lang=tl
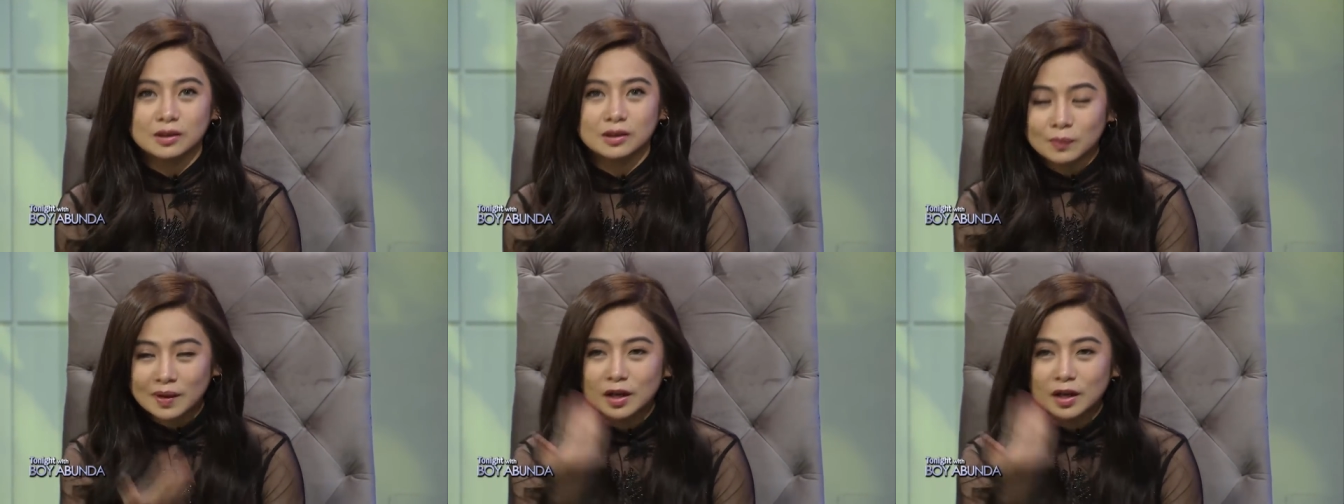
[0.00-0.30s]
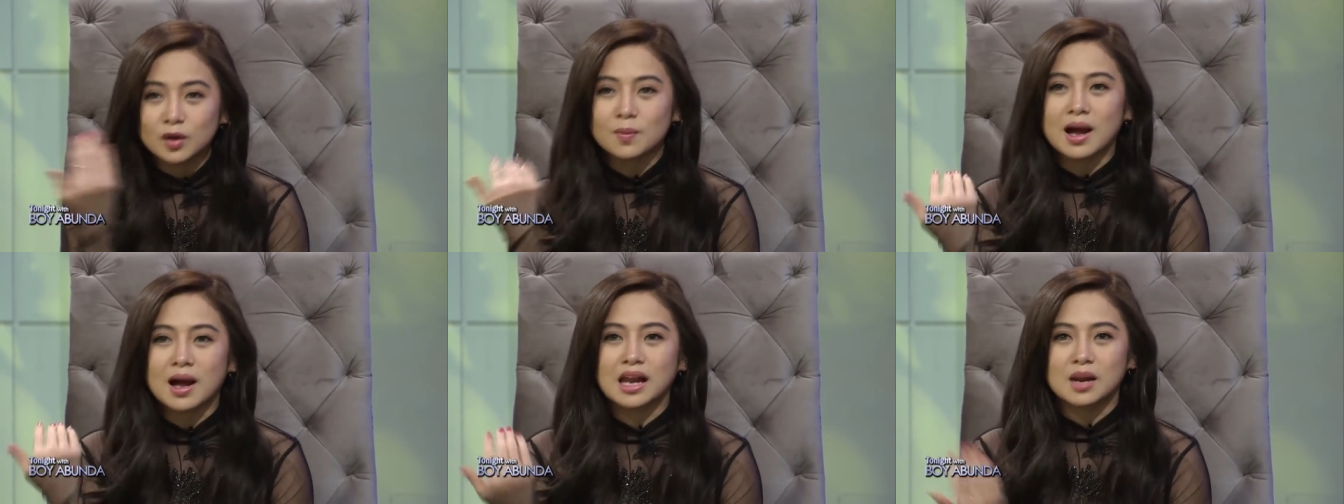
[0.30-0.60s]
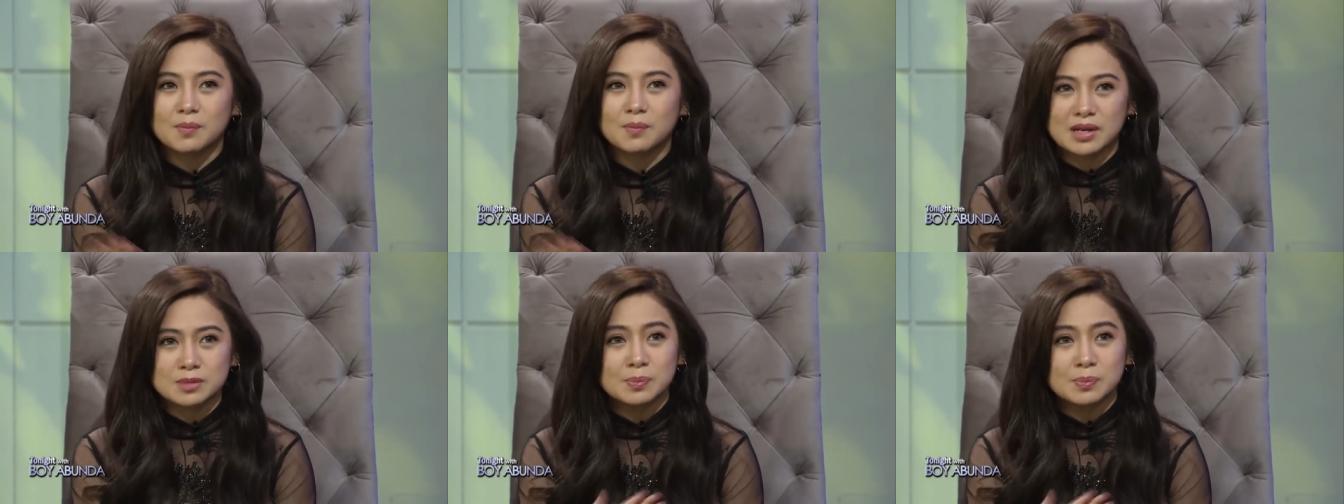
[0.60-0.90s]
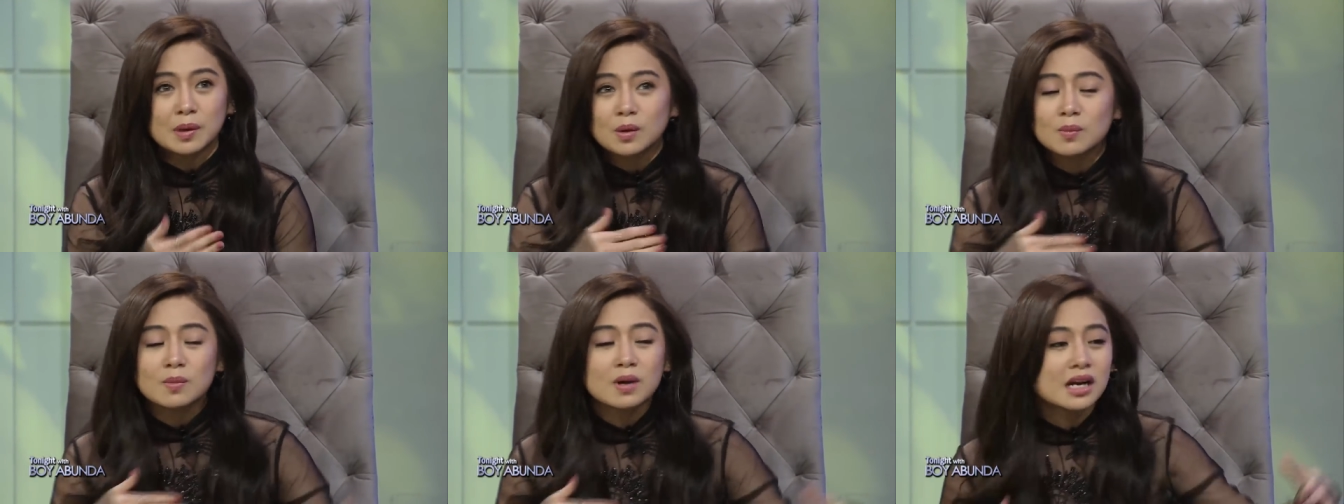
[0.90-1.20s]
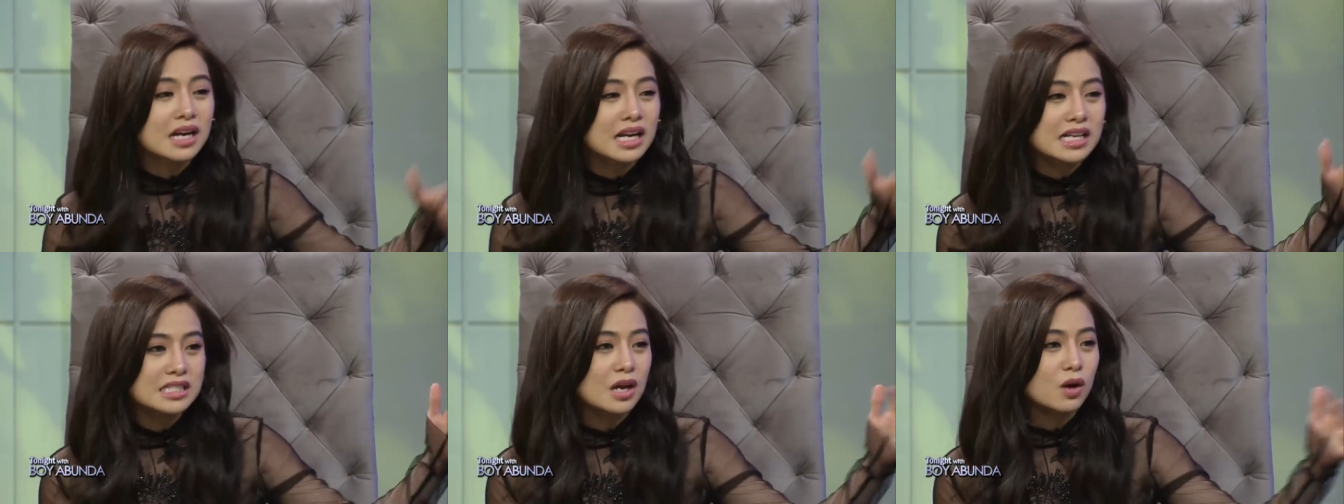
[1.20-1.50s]
may lumalabas. Pero
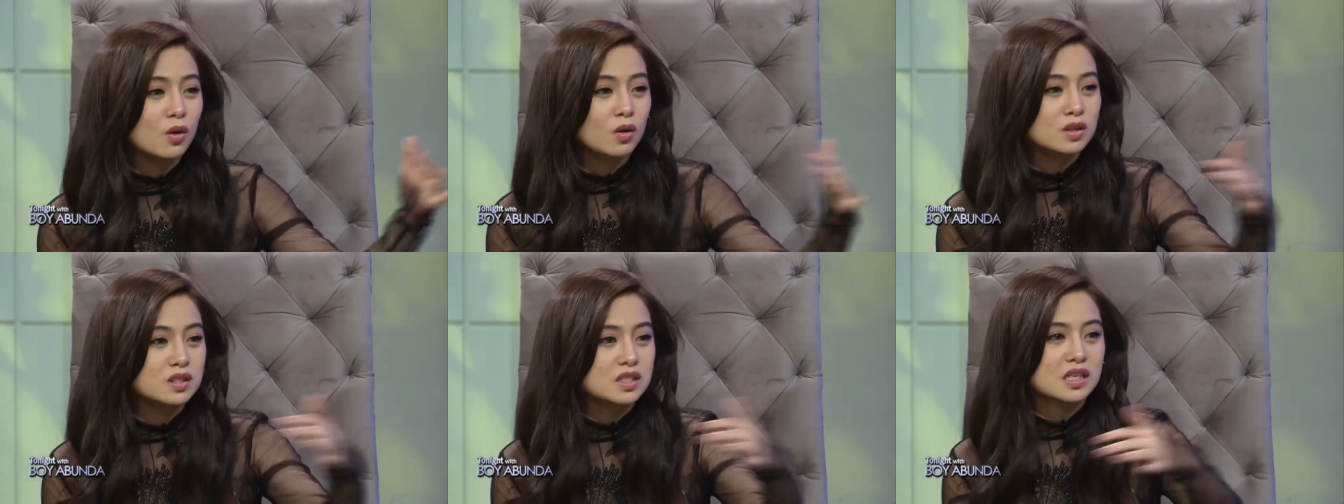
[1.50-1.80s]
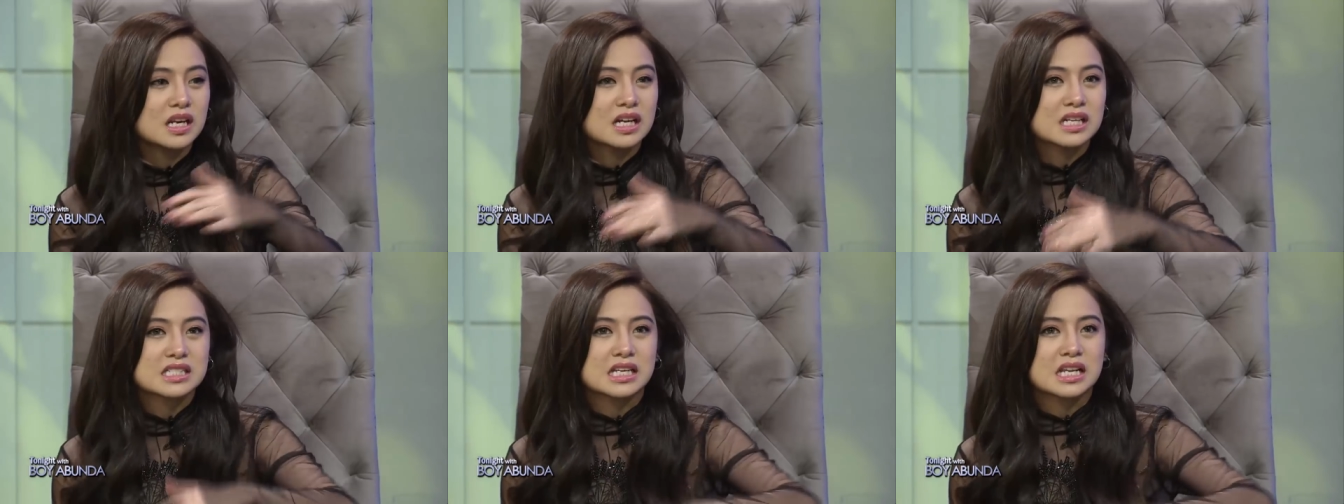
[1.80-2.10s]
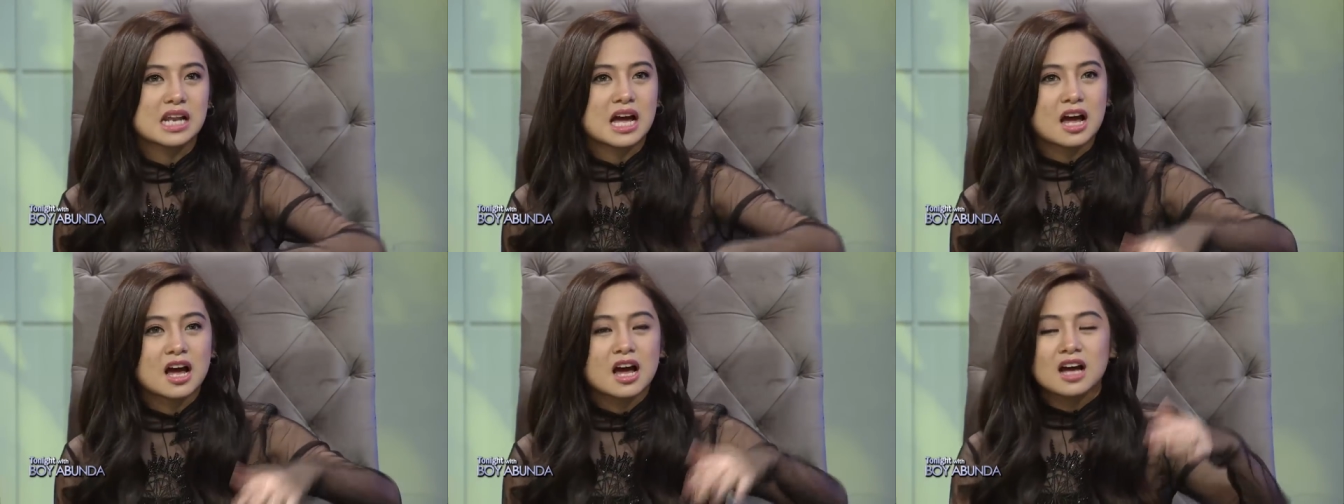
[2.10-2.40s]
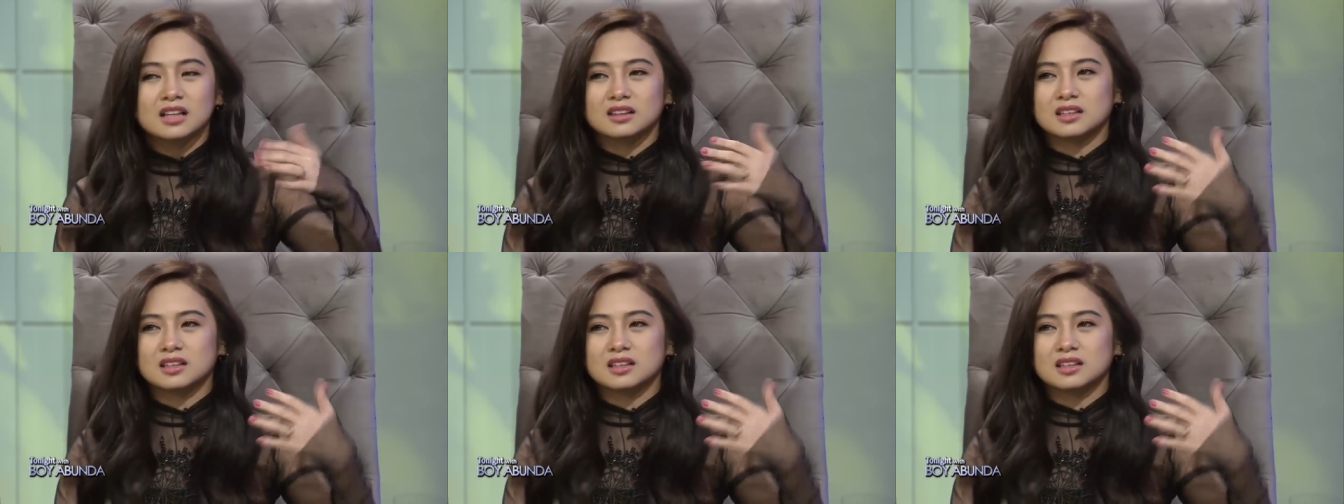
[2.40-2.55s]
mga nasa kotse lang sila.